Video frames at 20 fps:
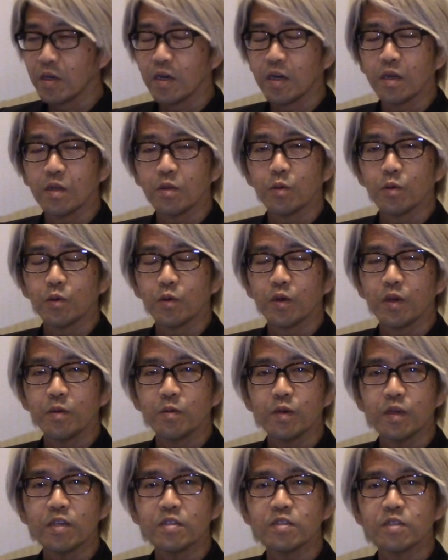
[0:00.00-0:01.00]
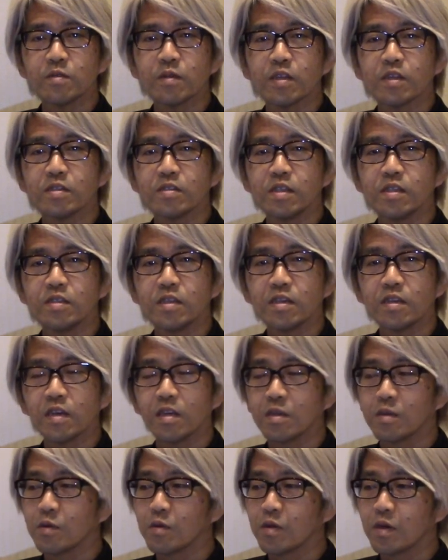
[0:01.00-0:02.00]
あのエフィカシーはですね前
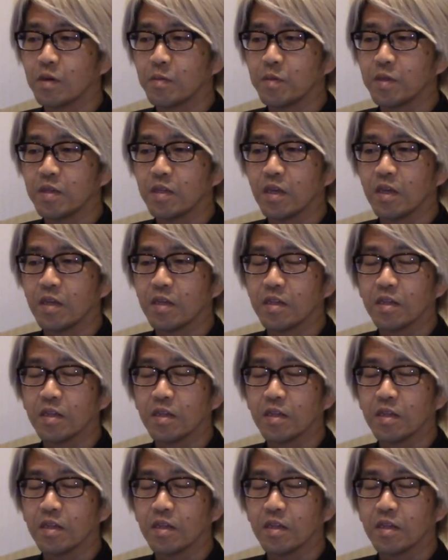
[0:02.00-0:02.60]
回の動画を見て